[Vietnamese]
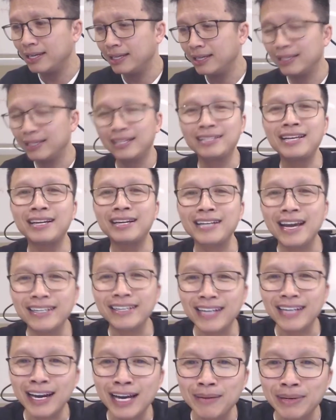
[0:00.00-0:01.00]
Chắc để anh
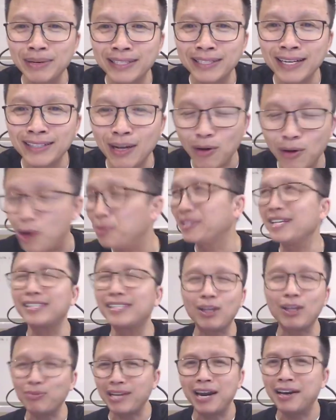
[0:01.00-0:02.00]
trả lời bên TikTok. Ở bên
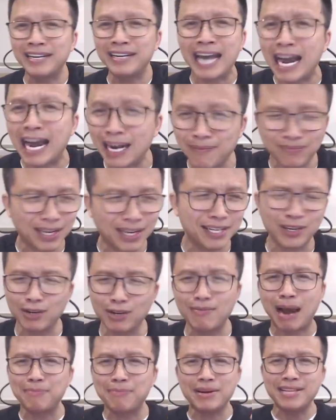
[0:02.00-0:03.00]
TikTok trả lời ngắn lắm, tại vì có
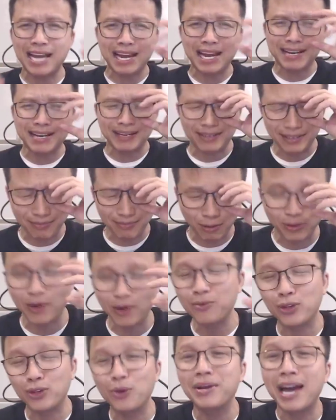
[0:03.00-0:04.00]
ba mươi giây một đứa.
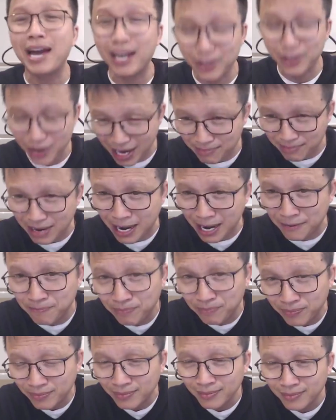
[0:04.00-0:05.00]
Còn thôi trả lời cho em nè.
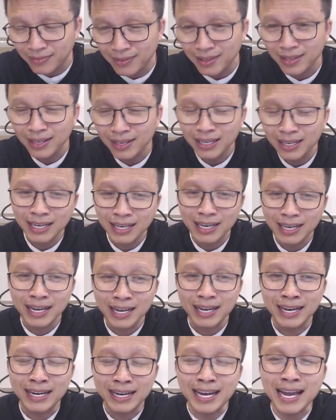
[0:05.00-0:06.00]

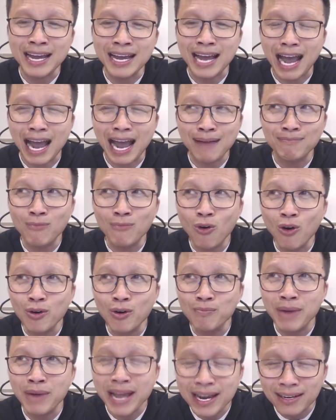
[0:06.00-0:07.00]
Khi em muốn
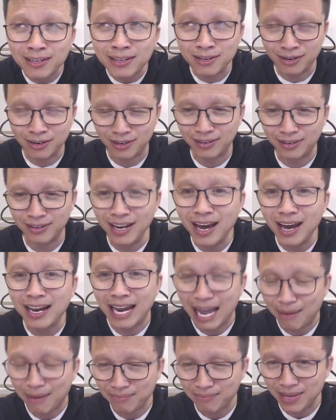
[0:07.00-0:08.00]
biết được nên
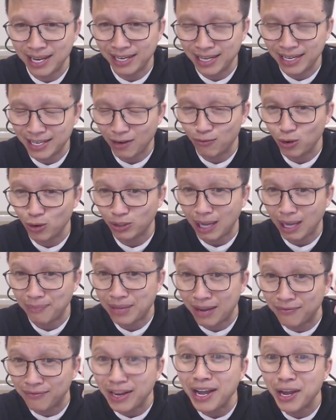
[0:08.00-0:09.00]
làm gì khi chồng vô tâm thì
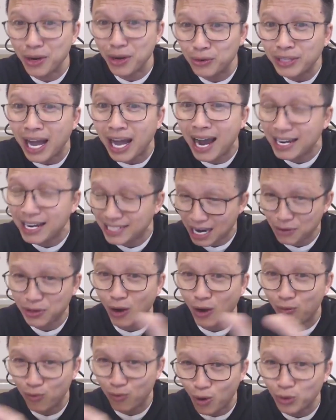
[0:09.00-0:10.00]
em phải hiểu tại sao
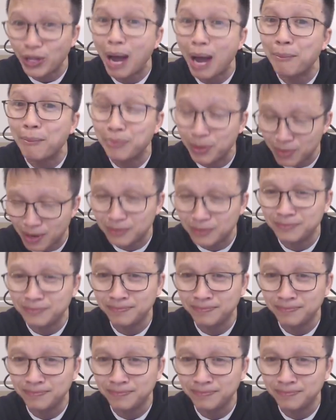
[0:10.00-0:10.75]
chồng vô tâm, đúng không?